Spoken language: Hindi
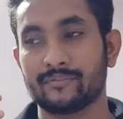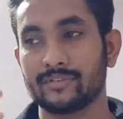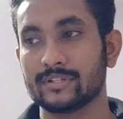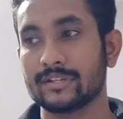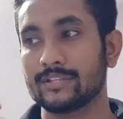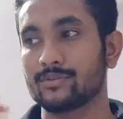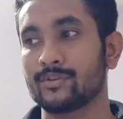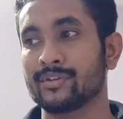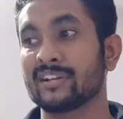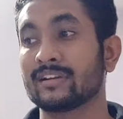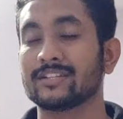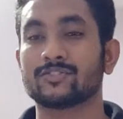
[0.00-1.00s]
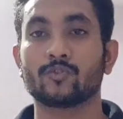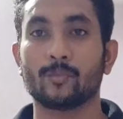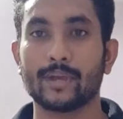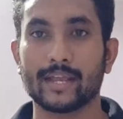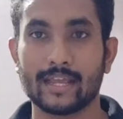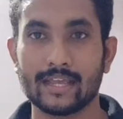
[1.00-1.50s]
फिजिकल एजुकेशन क्लासेस
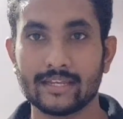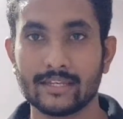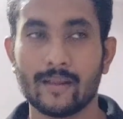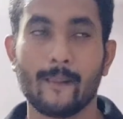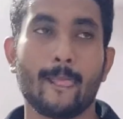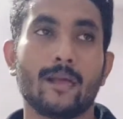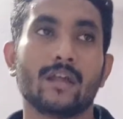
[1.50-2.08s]
में गया नहीं